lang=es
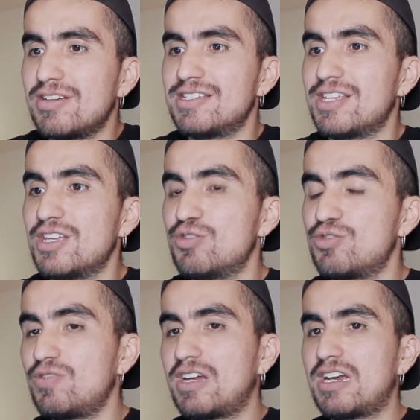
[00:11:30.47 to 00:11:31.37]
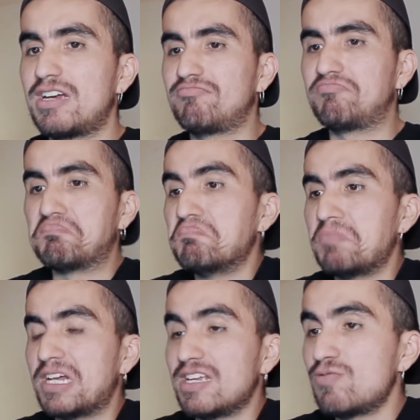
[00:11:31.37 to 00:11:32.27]
Es tedioso que
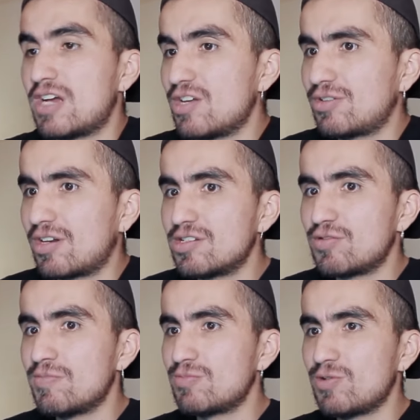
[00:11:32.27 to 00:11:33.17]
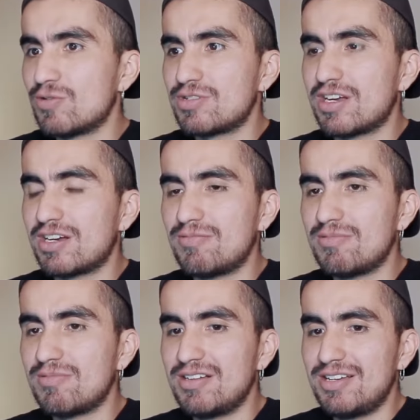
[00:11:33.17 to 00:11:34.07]
manden una y otra vez lo mismo y uno sea
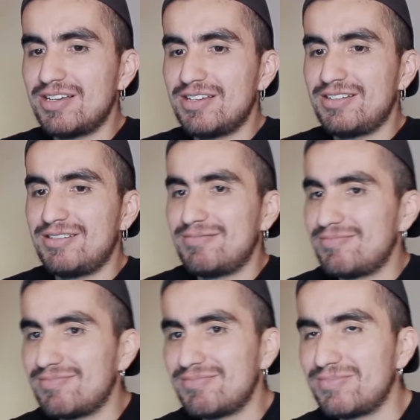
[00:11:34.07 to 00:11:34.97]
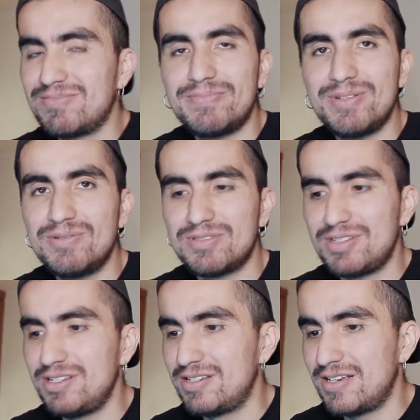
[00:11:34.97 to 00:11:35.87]
como, pero
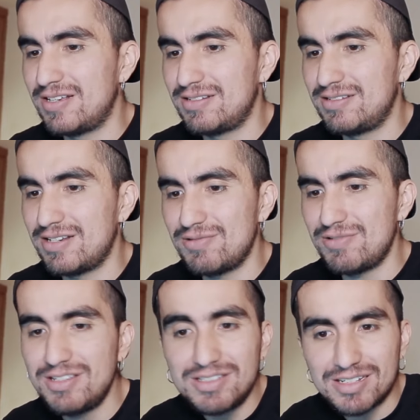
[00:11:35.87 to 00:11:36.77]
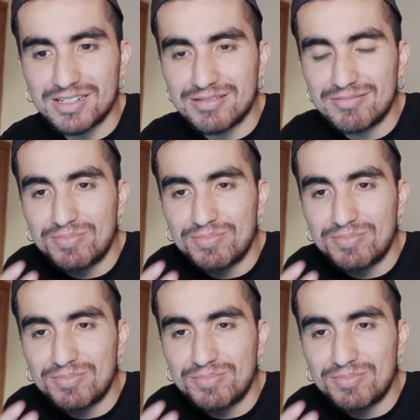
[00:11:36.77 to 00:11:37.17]
si ya, ya lo hice,